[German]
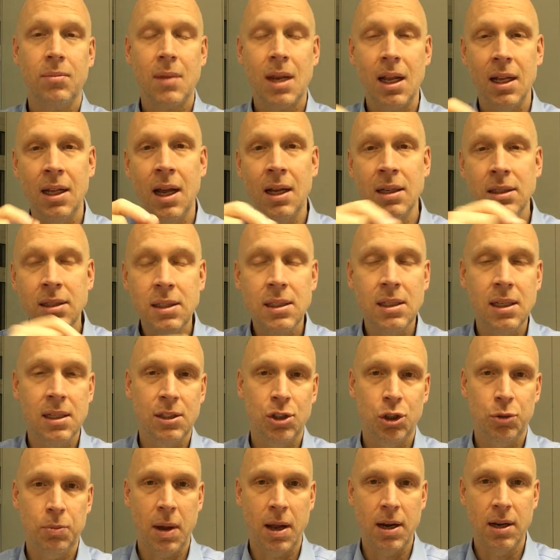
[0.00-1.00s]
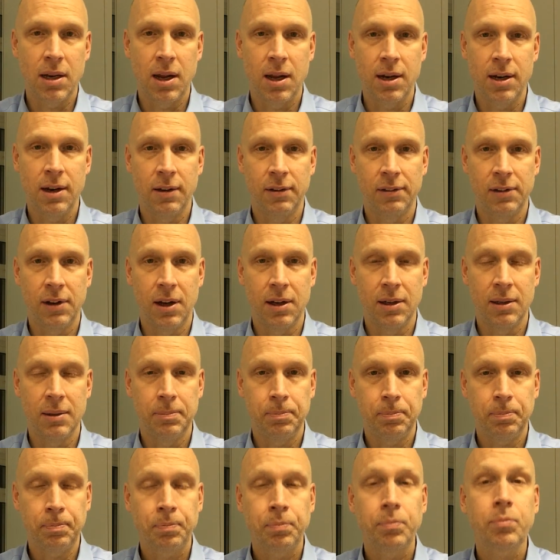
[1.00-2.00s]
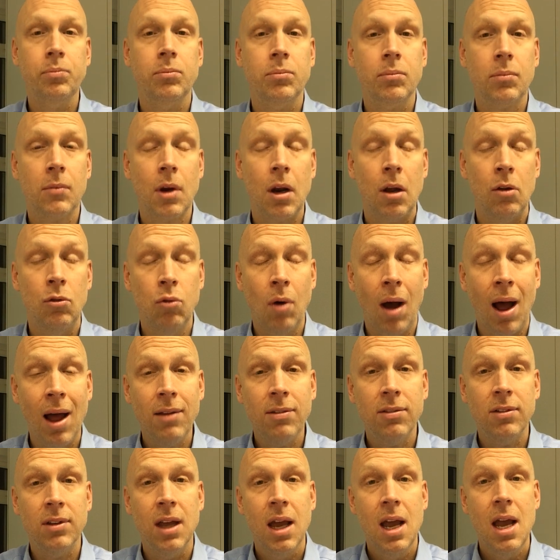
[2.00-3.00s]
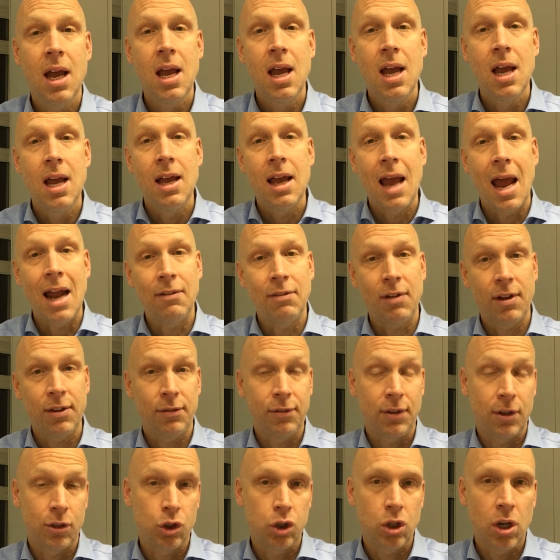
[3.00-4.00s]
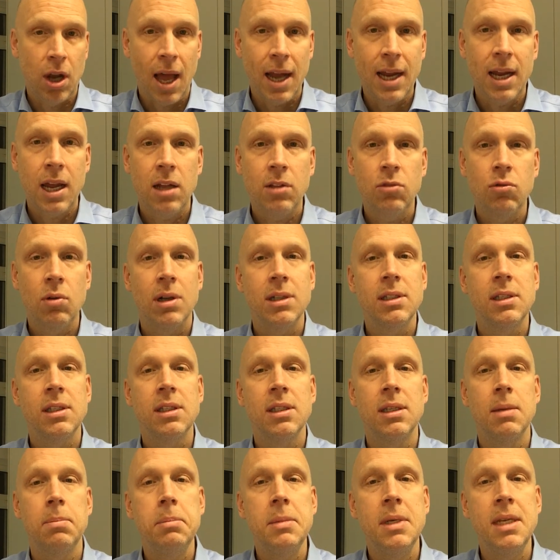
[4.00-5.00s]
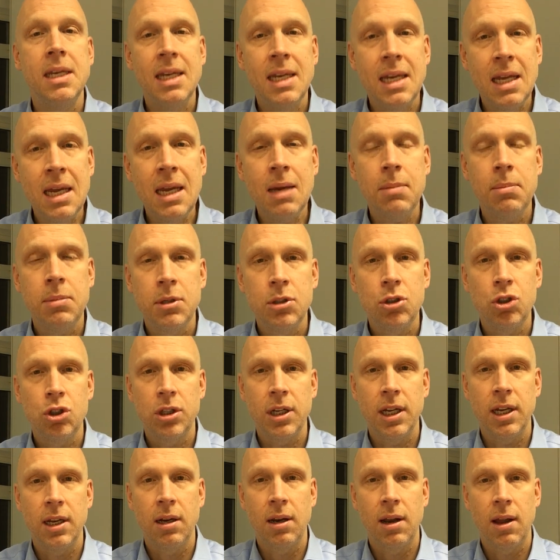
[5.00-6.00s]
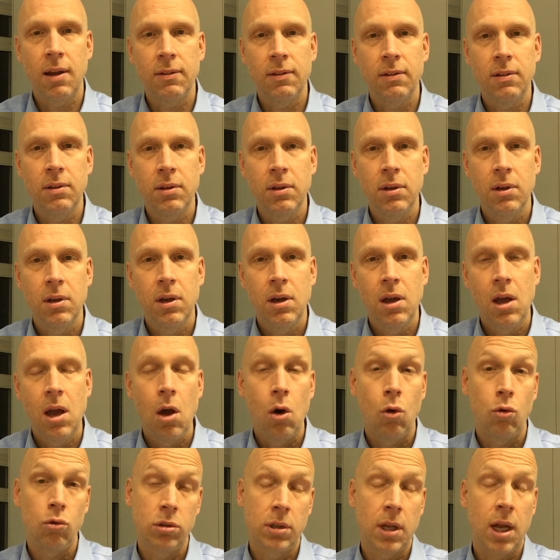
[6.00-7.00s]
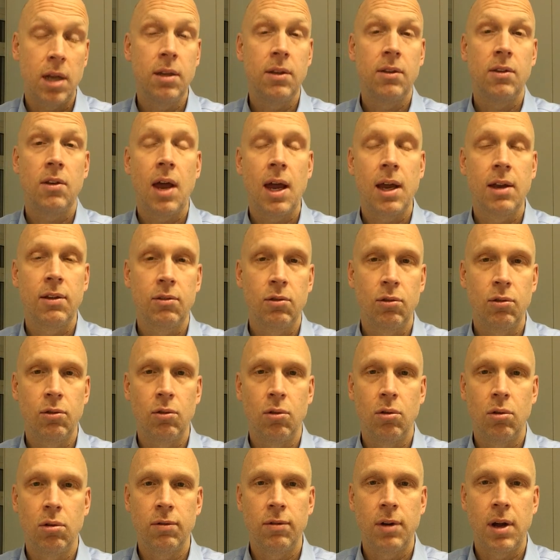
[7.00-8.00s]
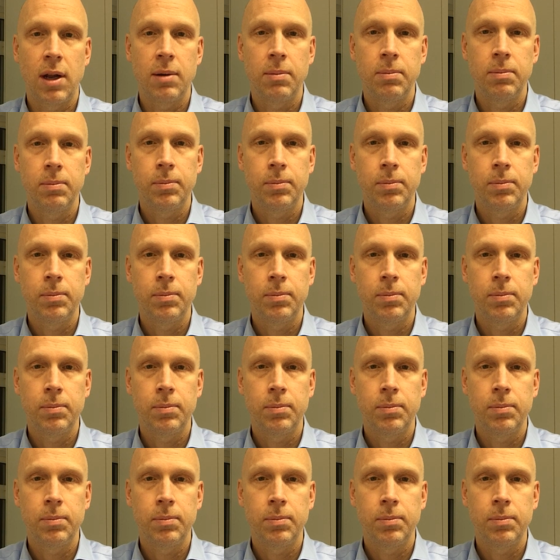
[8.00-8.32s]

Das ist das Spannende an der Sache. Du hast etwas verschleiert, du hast es im Nebel stehen lassen und dann zeigst du es irgendwann.